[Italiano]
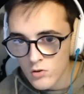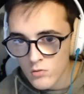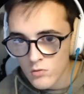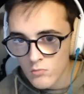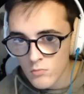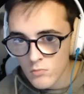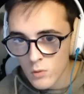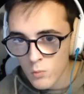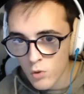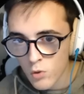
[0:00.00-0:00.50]

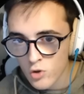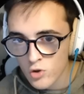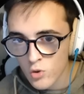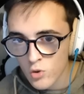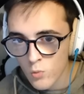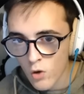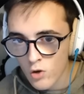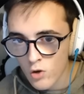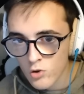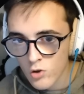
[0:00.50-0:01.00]
Ma è un posto
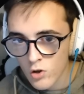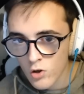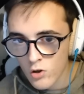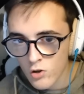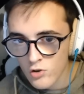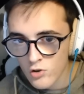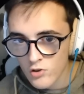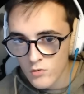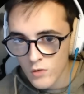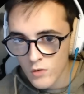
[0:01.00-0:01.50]
vuoto?
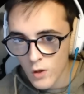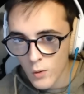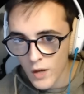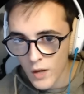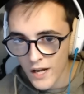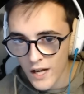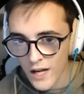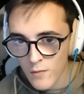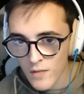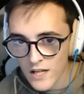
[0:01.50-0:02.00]
È una
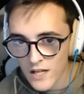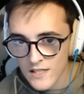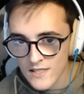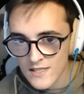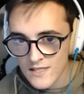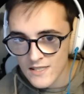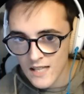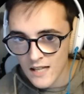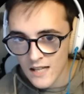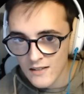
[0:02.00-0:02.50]
camera a sé
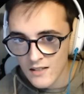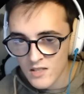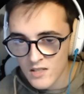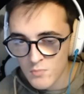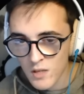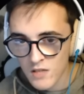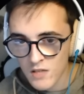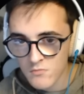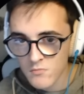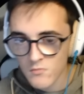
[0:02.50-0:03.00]
stante. Aspetta.